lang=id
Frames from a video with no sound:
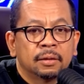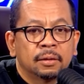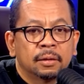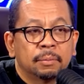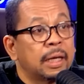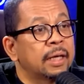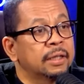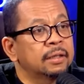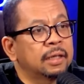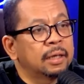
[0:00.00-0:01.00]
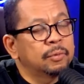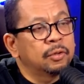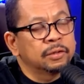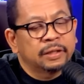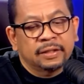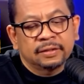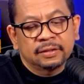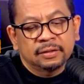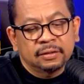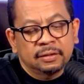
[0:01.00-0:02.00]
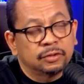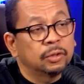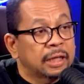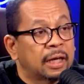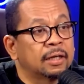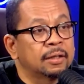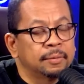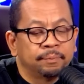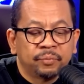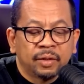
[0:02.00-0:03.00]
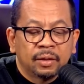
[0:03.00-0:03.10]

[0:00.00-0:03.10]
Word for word: uh, menarik dalam konteks nasional, mm.